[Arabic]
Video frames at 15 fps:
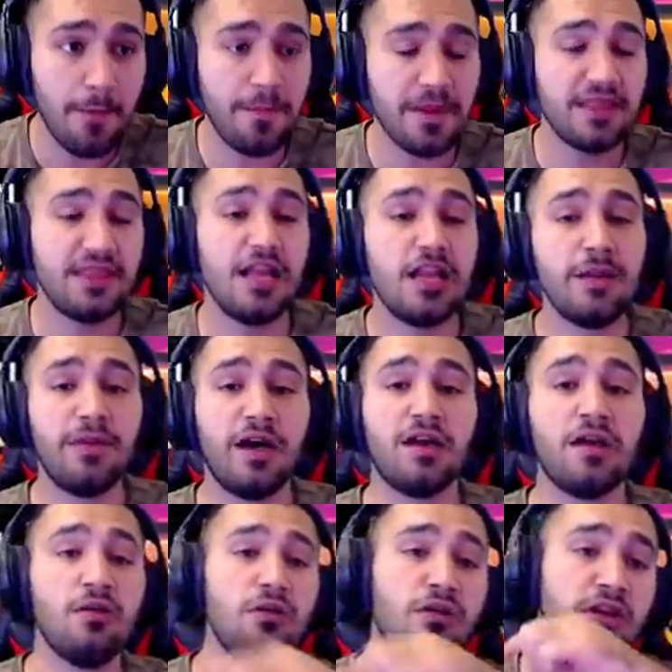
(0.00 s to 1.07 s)
بدنا اليوم
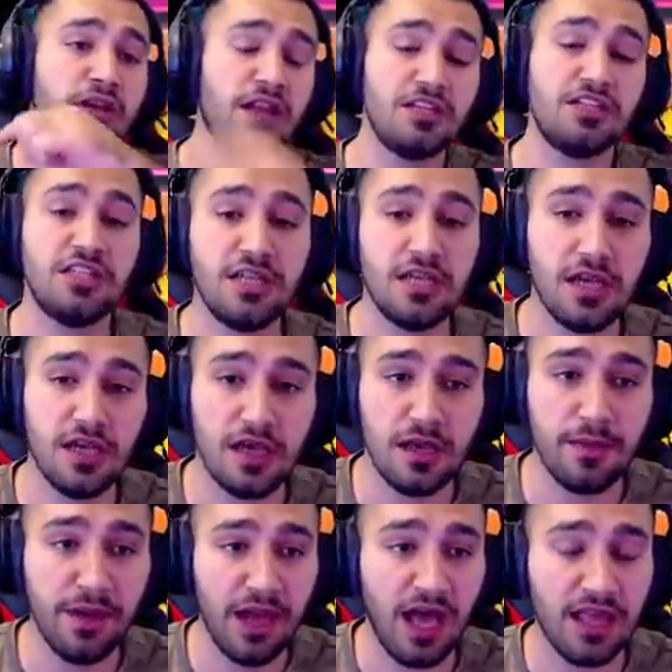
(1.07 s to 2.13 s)
نحرك له كل شيء آه،
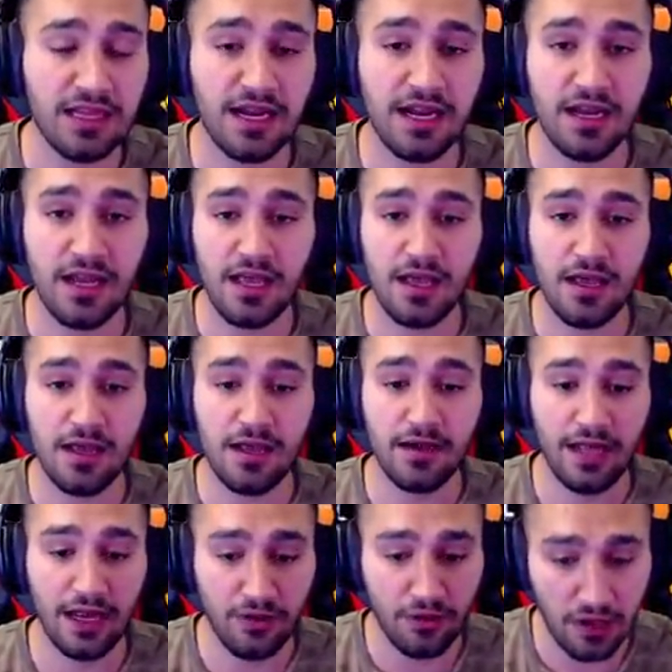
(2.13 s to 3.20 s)
بالحاضنه
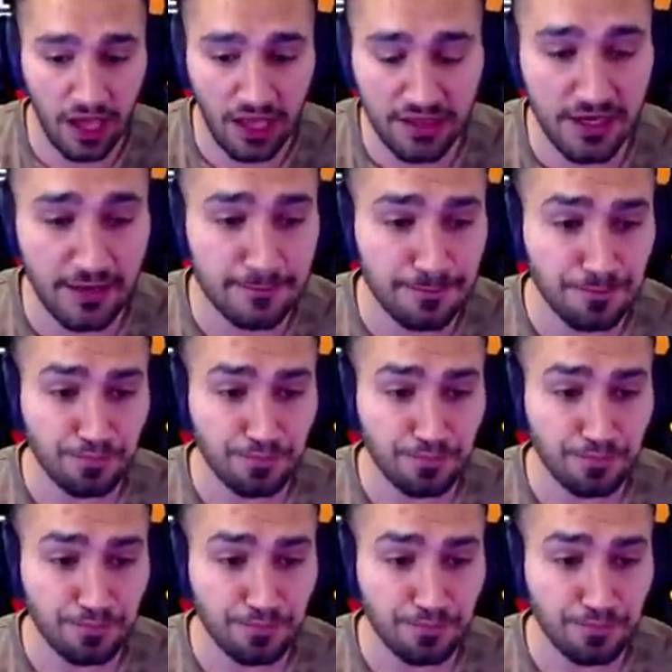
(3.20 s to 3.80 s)
نحرر له الحاضنه